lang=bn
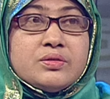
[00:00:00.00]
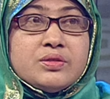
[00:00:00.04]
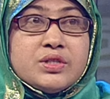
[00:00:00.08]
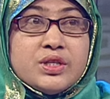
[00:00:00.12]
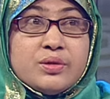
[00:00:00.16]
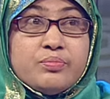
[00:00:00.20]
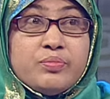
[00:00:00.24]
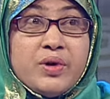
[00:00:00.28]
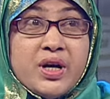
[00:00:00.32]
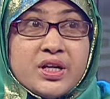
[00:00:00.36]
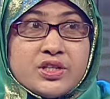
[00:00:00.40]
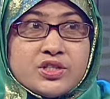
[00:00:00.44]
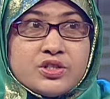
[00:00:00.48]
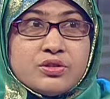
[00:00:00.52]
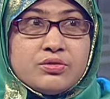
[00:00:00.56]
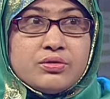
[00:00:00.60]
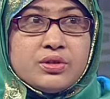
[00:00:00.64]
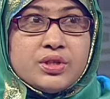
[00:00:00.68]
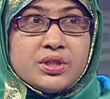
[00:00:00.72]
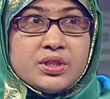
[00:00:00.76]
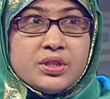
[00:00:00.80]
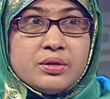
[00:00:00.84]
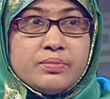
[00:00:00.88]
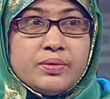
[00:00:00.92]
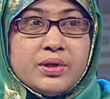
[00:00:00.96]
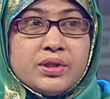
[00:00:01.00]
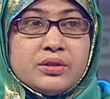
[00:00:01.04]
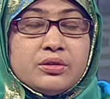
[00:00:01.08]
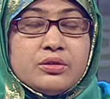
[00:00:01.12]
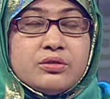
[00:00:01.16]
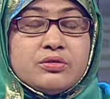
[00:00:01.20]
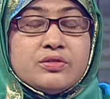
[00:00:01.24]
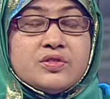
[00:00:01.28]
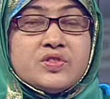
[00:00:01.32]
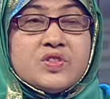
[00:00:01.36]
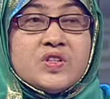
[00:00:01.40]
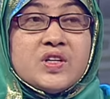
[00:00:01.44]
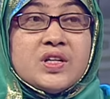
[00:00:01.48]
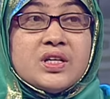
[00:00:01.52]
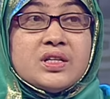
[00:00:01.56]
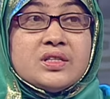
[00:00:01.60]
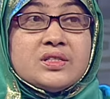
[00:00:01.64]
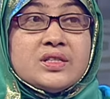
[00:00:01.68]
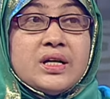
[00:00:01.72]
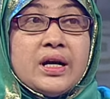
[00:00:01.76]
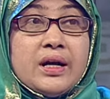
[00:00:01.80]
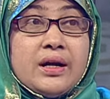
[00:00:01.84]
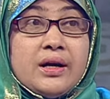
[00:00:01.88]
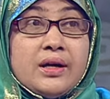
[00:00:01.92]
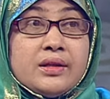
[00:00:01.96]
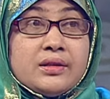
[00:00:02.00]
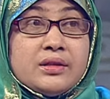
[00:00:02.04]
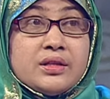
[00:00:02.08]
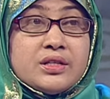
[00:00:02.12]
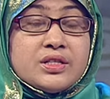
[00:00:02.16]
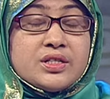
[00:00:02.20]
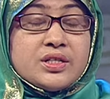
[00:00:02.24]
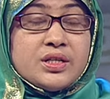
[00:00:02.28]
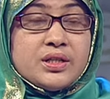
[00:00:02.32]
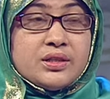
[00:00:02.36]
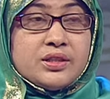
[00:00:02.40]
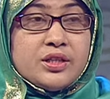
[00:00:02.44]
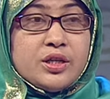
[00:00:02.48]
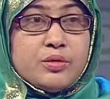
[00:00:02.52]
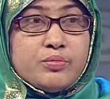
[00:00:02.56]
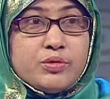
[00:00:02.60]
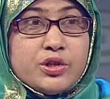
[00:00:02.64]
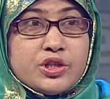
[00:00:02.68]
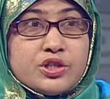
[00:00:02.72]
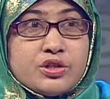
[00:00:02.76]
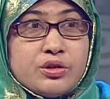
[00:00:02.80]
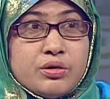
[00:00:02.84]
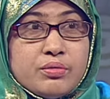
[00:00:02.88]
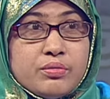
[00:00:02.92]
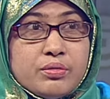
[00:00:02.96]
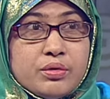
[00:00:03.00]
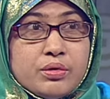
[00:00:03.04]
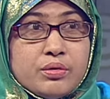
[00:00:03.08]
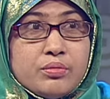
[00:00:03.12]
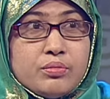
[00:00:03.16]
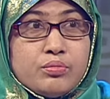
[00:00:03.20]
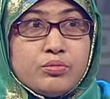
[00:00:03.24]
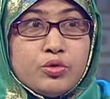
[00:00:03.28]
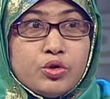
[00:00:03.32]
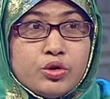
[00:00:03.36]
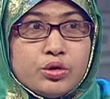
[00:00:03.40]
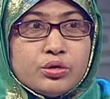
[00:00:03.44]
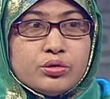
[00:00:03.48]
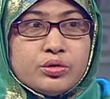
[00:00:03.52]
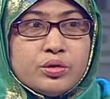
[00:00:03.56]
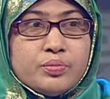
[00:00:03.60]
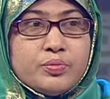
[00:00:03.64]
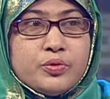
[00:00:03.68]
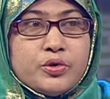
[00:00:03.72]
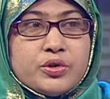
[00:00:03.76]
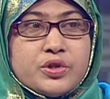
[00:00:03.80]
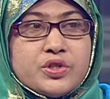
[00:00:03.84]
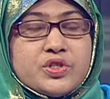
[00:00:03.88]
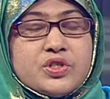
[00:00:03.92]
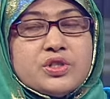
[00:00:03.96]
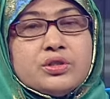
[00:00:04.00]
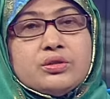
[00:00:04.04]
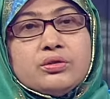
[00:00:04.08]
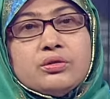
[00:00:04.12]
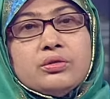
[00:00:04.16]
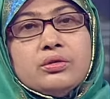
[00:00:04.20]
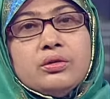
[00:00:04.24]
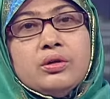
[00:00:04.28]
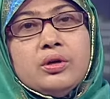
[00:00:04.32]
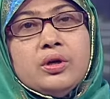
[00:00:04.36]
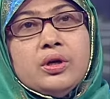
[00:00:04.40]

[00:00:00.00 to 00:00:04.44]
যে বাৎসরিক ইবাদত যে জাকাতের সাথে আমরা সব মূলত পরিচিত